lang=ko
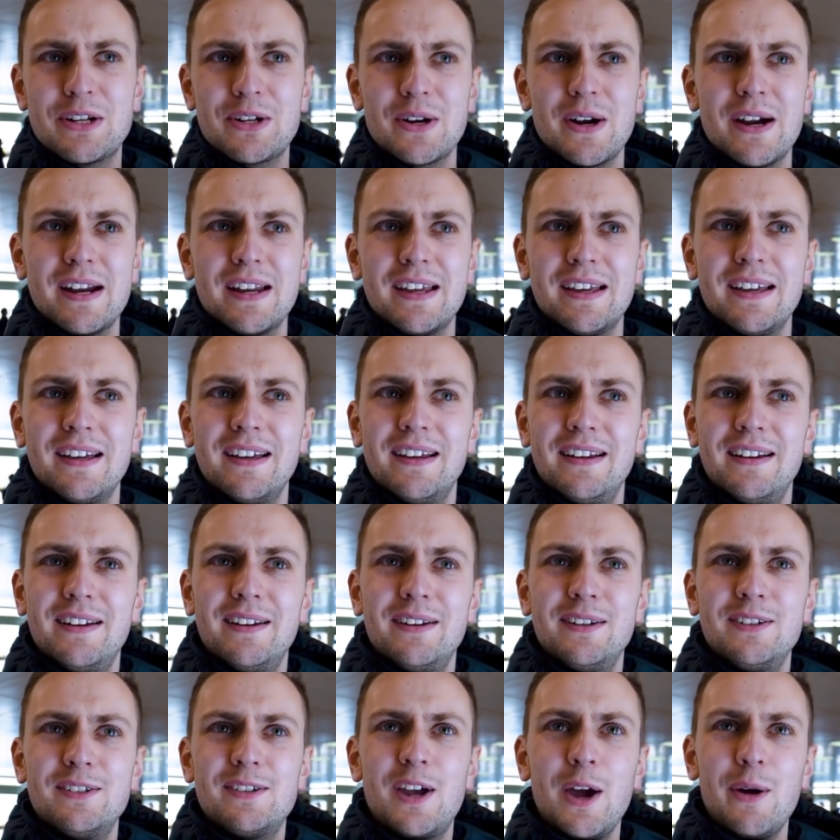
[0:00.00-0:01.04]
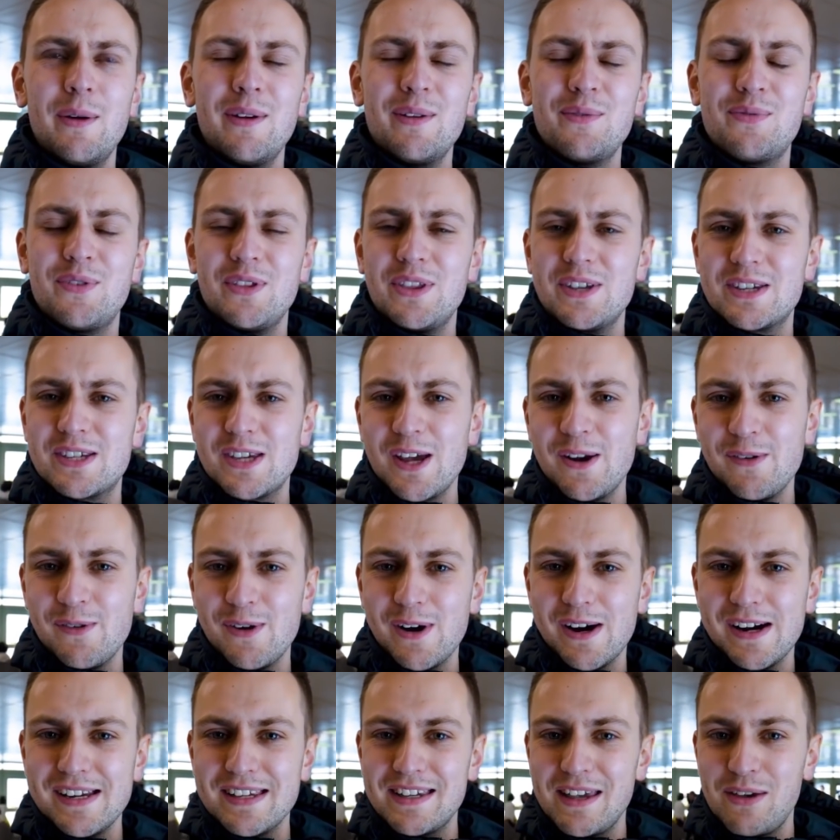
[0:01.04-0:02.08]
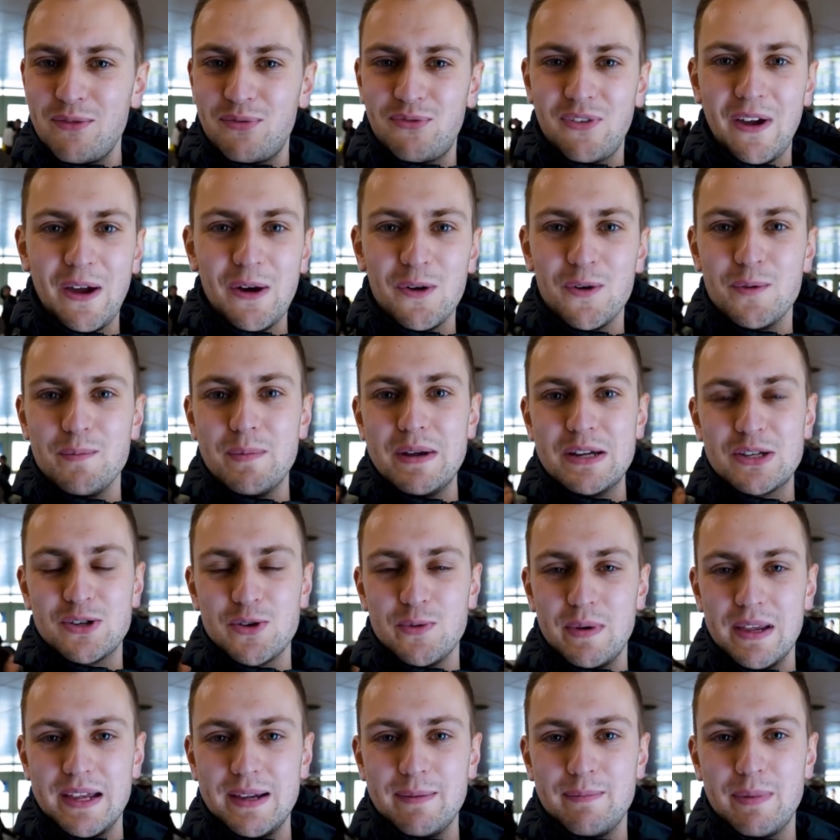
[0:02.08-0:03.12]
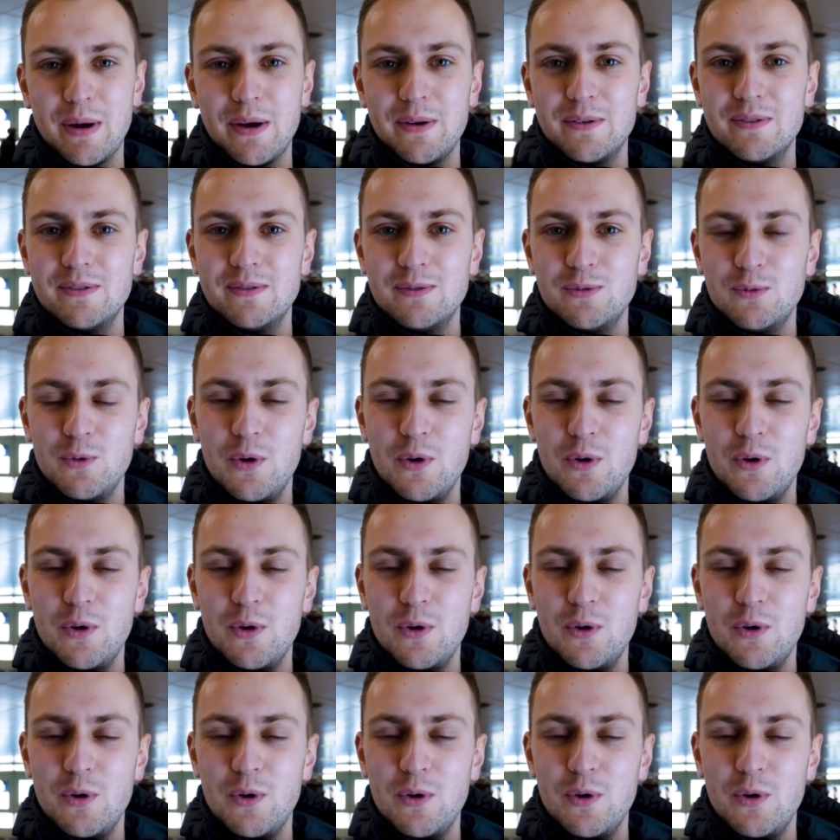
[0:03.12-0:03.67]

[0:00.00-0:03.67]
이 영상에 보면 백팩에 달려있는 게 바로 캡처 프로입니다.